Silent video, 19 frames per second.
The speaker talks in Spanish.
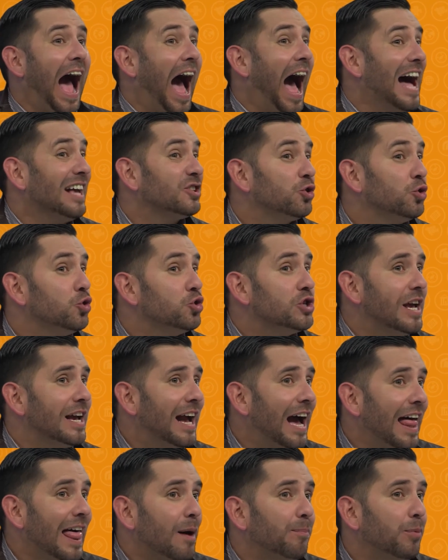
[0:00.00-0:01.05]
A su
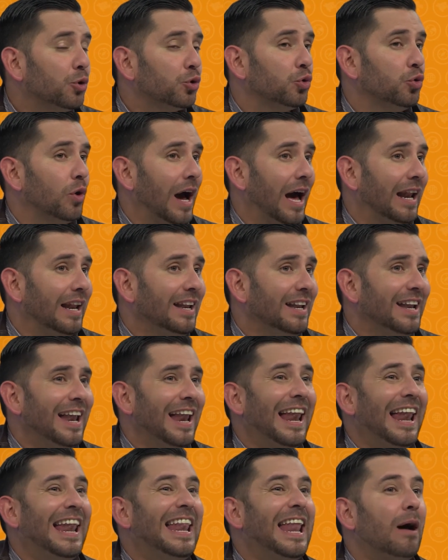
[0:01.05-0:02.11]
llegada a Portugal,
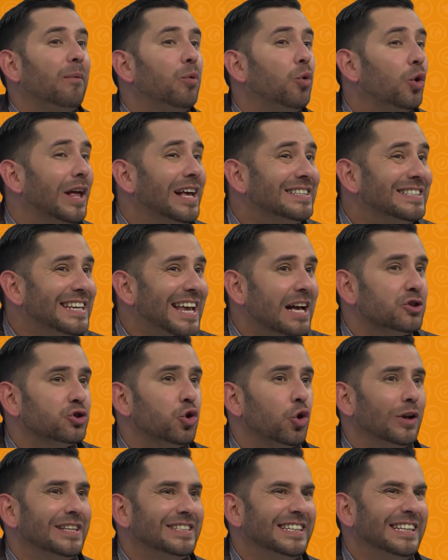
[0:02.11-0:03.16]
la burguesía
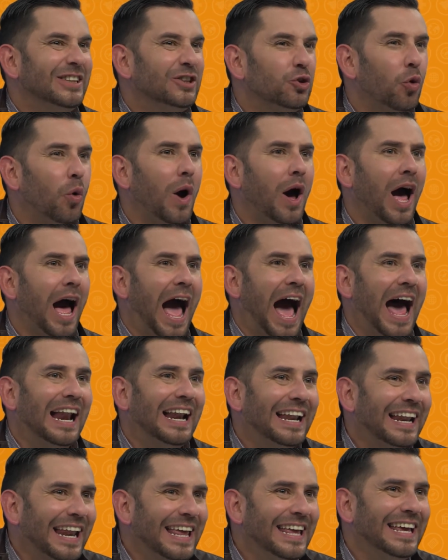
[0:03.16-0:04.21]
solicitó
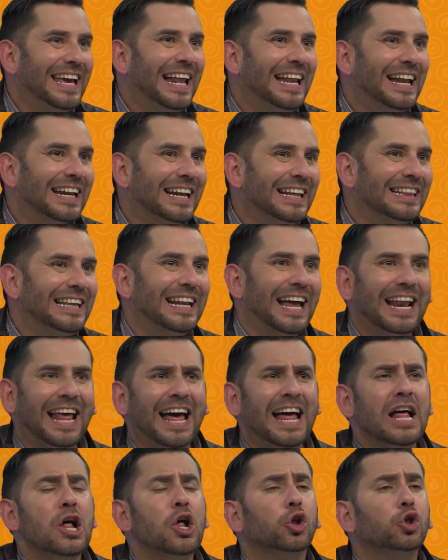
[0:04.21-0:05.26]
al rey que le
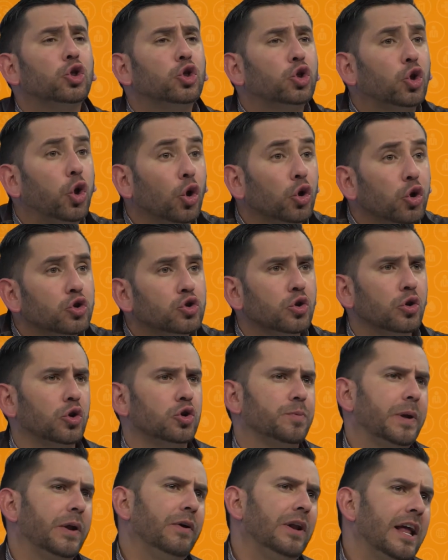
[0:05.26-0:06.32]
retirara todos
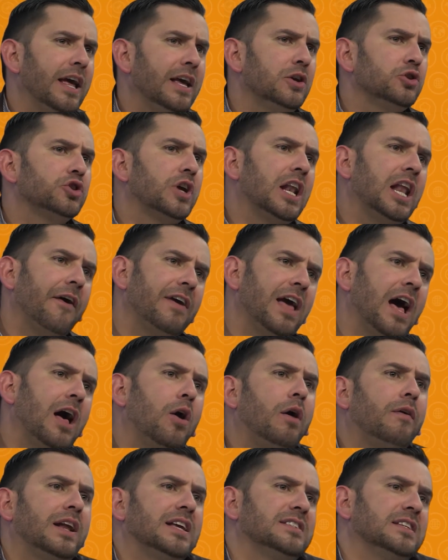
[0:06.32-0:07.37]
los privilegios que le había
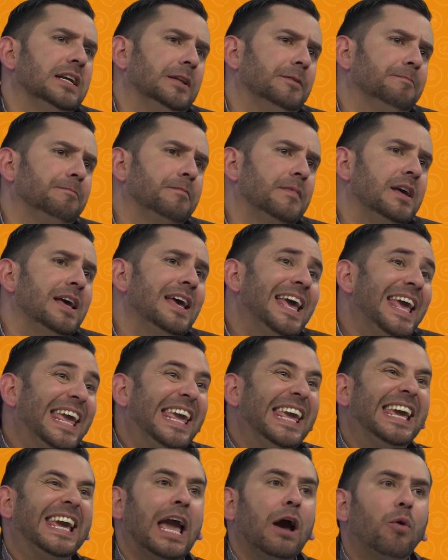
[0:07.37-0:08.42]
dado a Brasil
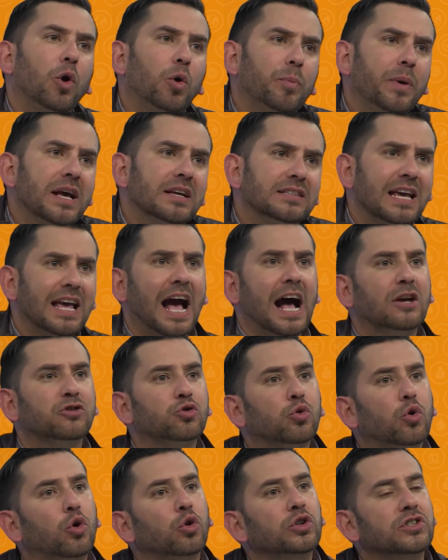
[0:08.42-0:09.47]
y que volviese a
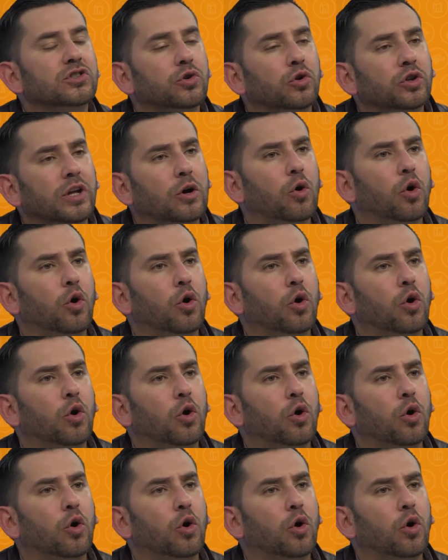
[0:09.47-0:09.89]
su condición de